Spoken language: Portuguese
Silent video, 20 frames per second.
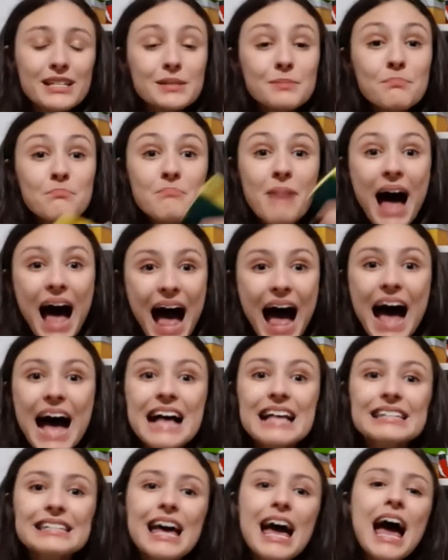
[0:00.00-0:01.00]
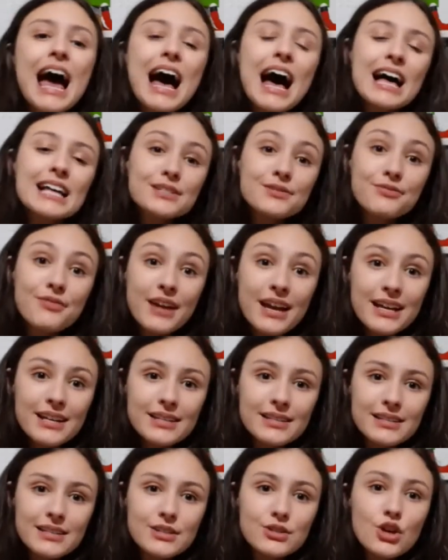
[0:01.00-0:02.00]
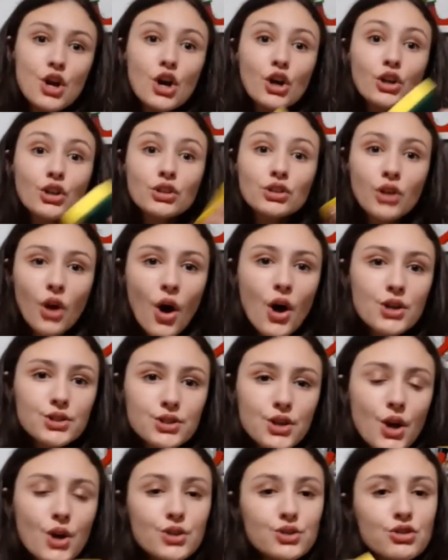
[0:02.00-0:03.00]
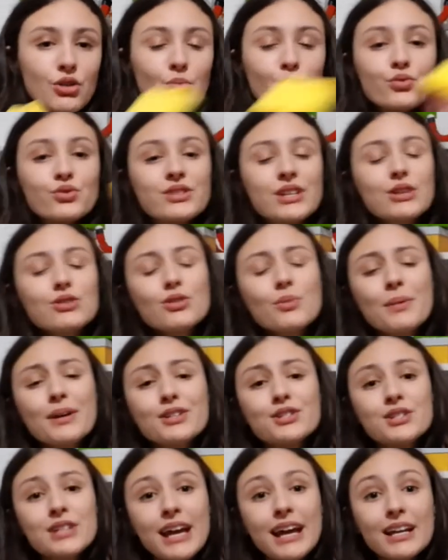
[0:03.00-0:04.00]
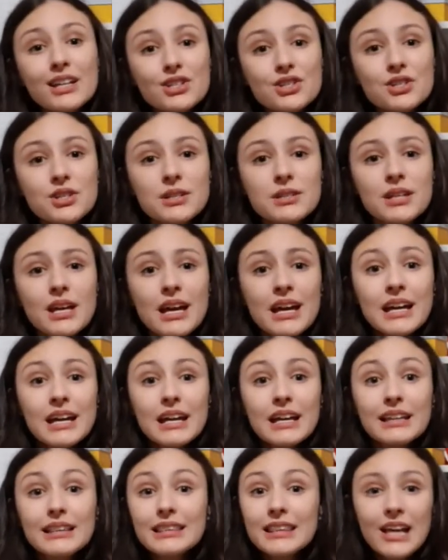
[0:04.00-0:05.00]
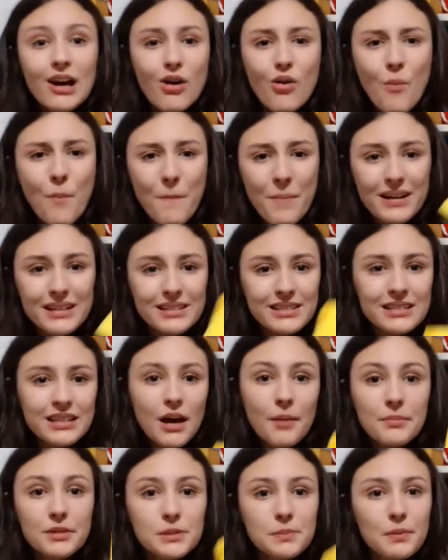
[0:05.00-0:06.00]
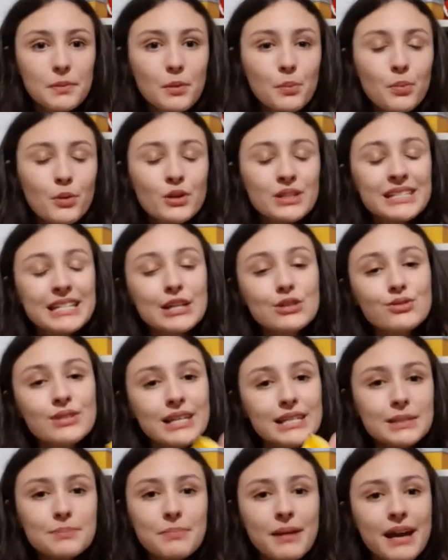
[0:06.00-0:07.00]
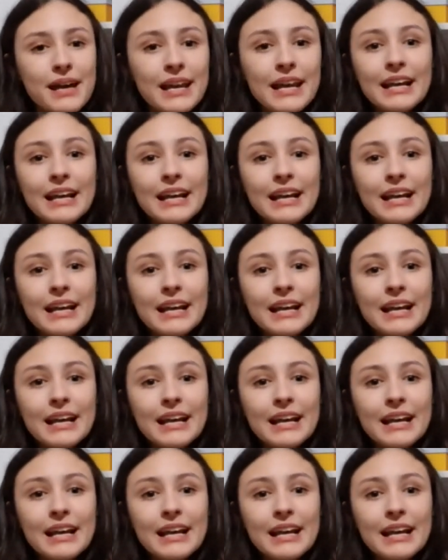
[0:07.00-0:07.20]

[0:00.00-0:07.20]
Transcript: Mas, às vezes, nós somos desobedientes e não passamos o processo da espera.